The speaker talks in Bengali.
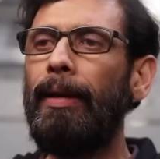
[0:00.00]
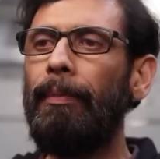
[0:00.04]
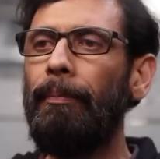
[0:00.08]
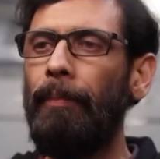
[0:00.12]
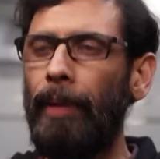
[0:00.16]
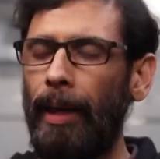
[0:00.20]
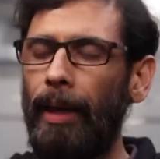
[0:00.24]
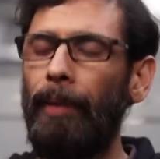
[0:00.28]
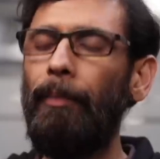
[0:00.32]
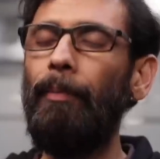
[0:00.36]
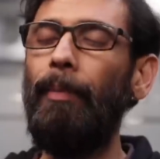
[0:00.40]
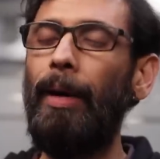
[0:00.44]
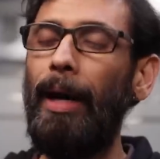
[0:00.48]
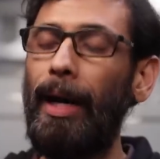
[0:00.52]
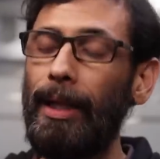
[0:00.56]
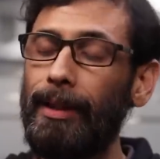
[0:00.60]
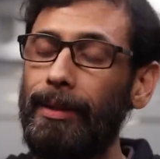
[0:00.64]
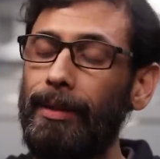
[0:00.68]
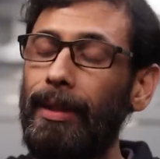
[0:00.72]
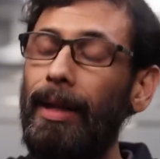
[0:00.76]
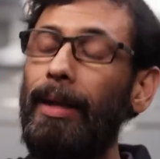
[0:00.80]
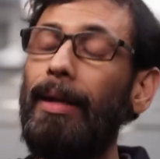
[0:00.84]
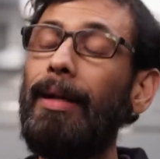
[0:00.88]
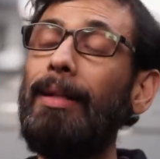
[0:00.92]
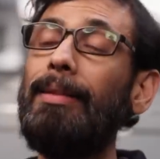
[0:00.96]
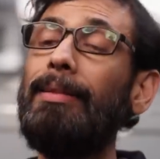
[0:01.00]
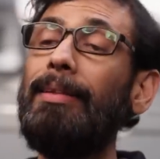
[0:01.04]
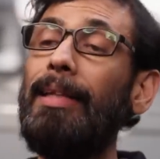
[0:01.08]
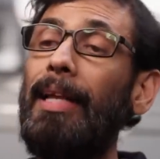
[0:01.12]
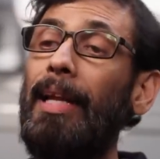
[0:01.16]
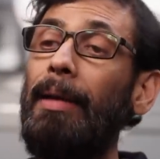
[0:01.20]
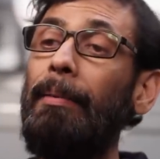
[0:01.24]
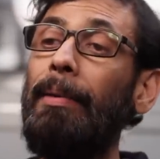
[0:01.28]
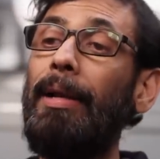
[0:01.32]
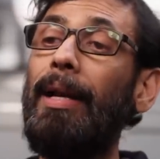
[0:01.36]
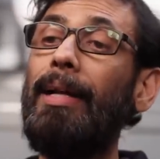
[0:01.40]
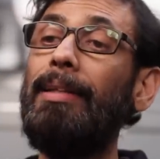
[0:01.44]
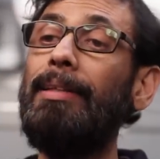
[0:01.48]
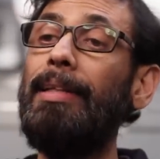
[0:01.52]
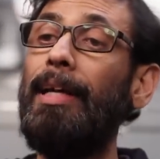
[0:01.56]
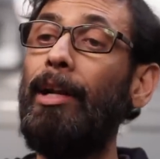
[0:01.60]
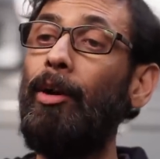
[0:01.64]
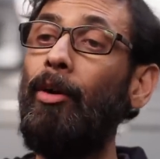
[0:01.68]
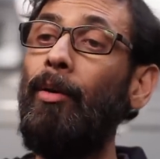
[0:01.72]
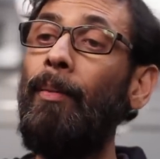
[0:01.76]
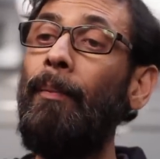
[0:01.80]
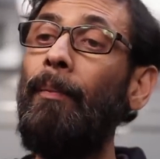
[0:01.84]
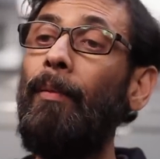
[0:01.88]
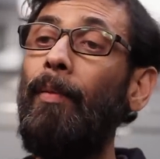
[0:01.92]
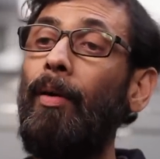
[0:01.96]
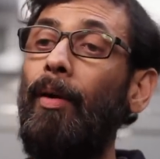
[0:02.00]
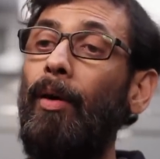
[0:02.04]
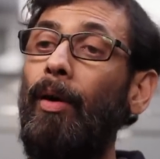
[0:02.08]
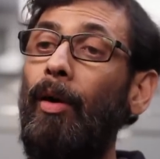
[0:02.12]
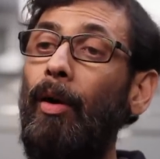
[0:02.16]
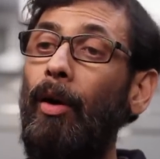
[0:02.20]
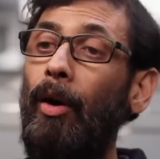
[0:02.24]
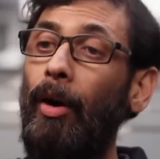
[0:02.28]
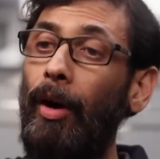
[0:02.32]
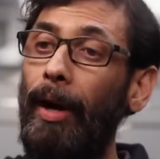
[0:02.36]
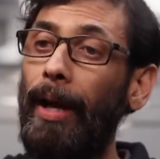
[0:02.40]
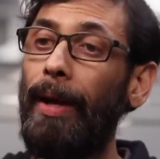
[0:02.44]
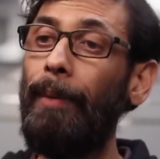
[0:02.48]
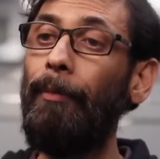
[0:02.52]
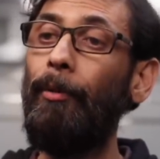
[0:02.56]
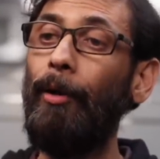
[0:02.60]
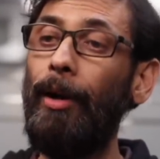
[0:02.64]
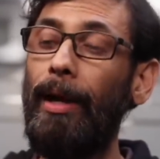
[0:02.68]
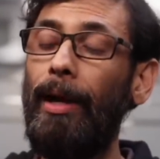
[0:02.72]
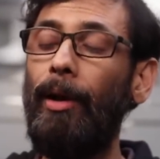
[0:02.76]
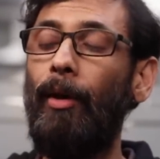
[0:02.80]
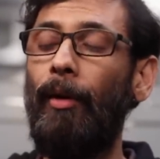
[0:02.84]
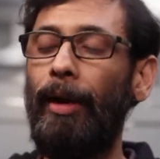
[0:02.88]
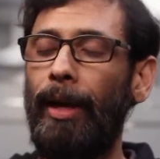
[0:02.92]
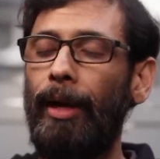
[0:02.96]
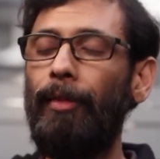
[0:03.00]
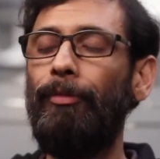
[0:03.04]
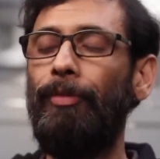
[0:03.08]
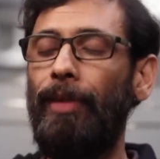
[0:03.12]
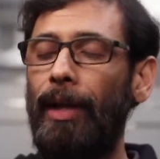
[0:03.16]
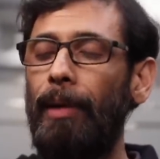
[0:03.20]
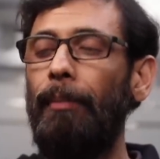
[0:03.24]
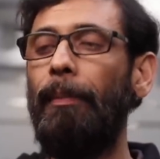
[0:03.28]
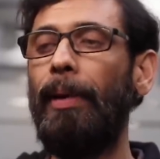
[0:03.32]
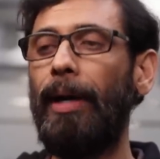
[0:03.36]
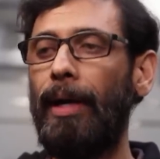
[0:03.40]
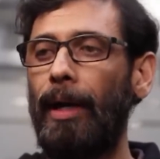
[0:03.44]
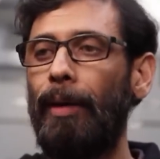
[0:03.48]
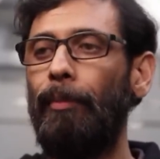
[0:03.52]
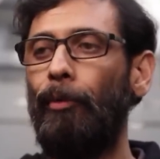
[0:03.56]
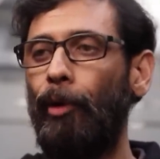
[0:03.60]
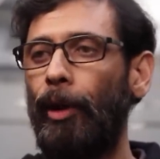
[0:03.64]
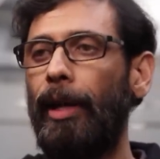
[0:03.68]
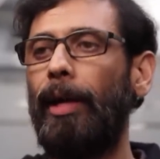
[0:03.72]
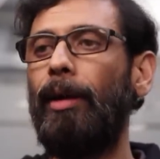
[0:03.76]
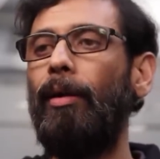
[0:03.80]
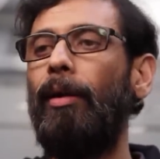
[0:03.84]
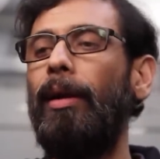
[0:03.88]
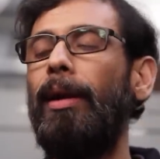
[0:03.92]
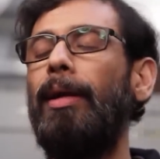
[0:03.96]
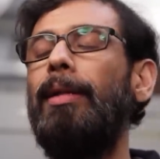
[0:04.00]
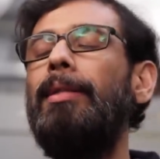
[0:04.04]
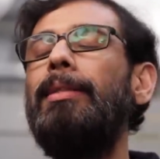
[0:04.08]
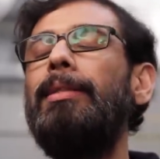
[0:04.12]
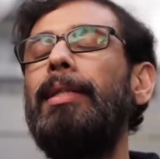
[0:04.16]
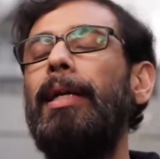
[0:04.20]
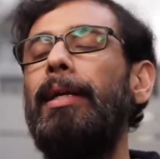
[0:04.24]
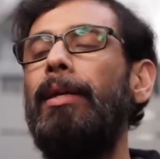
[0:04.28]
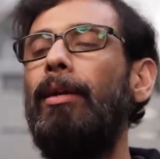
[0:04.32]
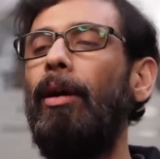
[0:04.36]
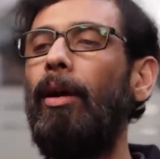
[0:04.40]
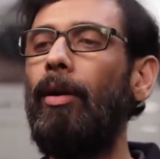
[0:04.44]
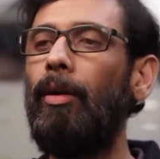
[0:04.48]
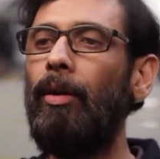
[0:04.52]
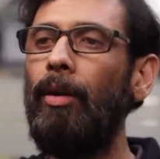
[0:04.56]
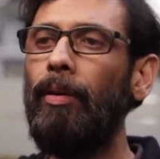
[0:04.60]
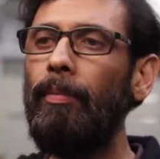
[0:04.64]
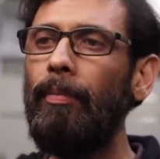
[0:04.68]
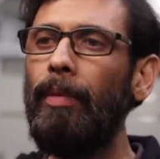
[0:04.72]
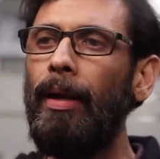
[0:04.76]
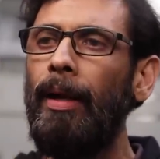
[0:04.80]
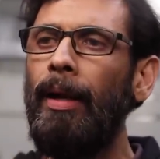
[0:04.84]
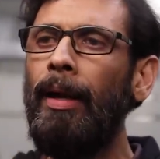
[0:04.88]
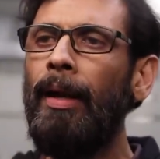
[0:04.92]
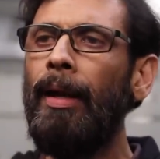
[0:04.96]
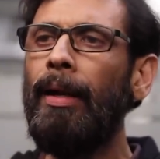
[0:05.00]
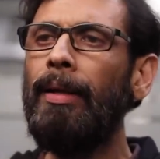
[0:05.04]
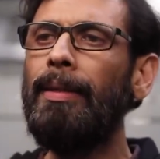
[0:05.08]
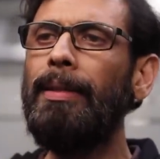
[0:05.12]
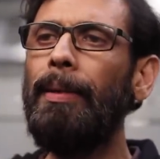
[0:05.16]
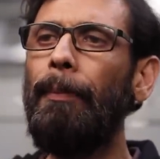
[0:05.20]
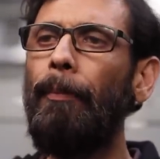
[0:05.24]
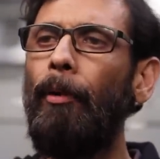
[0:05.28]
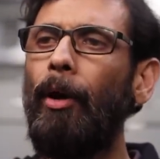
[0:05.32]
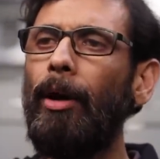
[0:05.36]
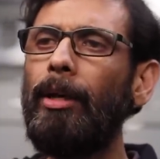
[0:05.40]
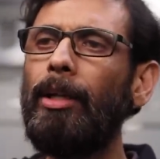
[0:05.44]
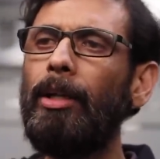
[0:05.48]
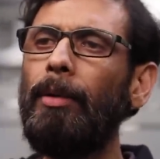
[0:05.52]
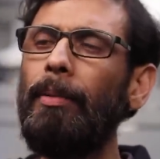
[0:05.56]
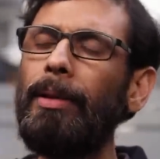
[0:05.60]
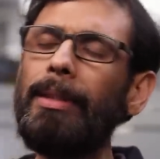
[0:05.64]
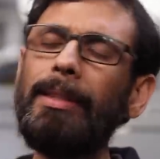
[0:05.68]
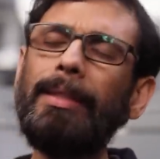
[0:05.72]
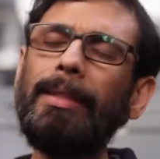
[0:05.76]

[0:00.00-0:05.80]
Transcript: এক মানে আজকালকার ছেলেমেয়েরা যেরম হয় বলে অনেক ফিল্ম মেকার মনে করেন সেই রকম যে বড্ড